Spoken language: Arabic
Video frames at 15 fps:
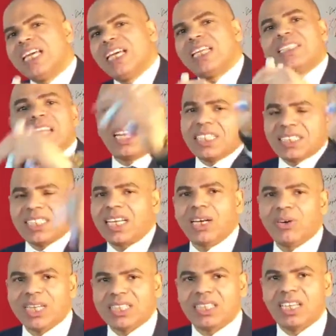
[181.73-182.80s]
آه، ثلاث
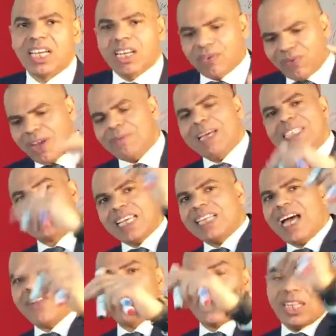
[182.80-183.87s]
سنوات فما زاد
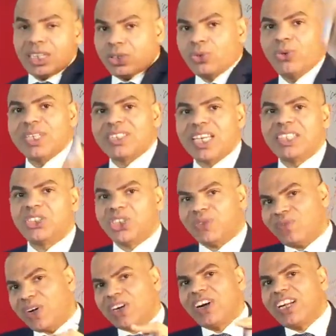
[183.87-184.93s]
عن ذلك هو سجن
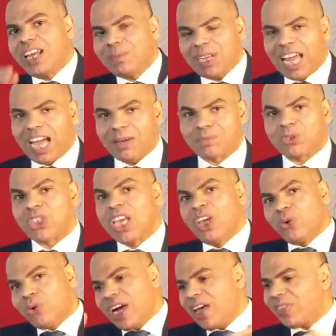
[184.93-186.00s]
فقال بالحبس
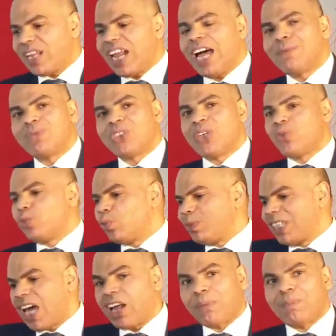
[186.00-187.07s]
وهذا الحبس يكون
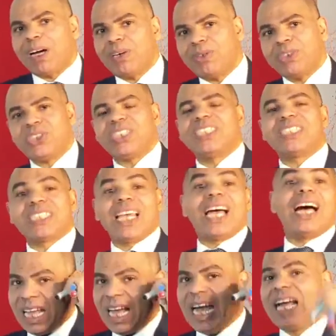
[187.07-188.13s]
من 24
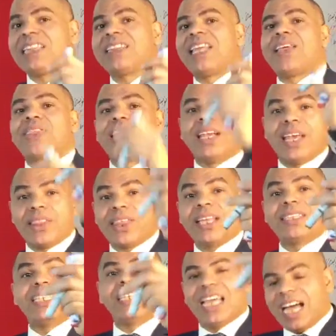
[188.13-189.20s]
ساعة حتى
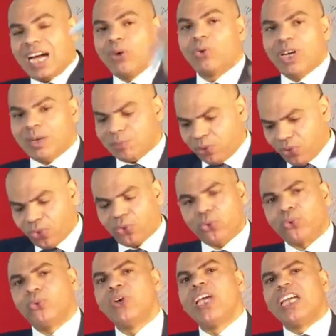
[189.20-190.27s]
ثلاثة أعوام
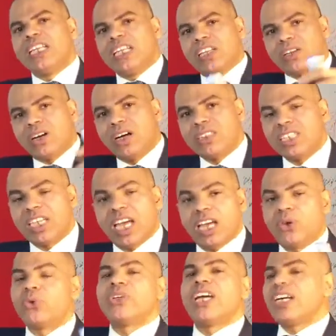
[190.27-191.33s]
انظروا للقاضي ها
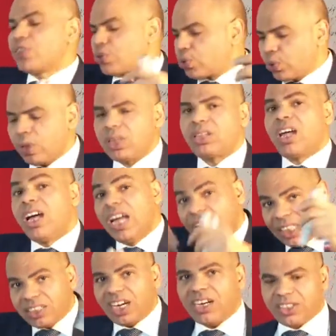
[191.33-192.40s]
هنا سلطة
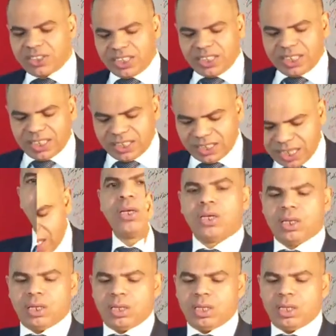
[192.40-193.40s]
تقديرية